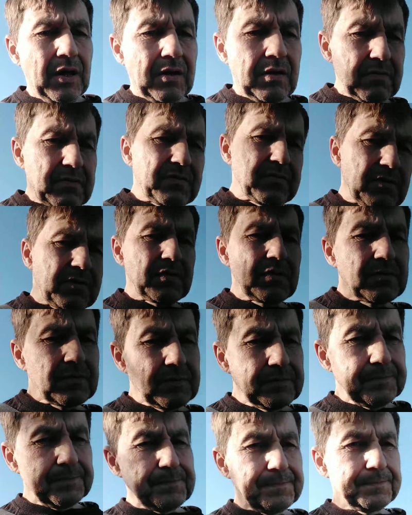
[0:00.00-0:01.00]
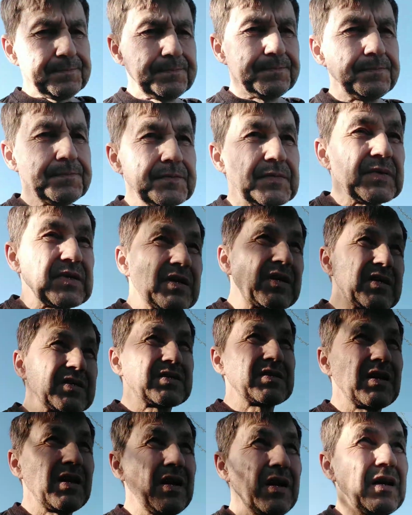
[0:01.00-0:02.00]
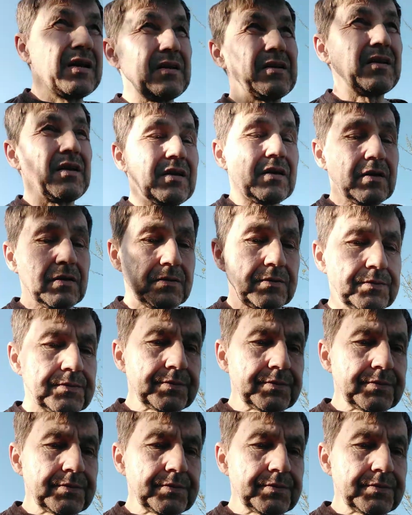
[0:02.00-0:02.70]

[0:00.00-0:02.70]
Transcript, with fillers: э, разные линии.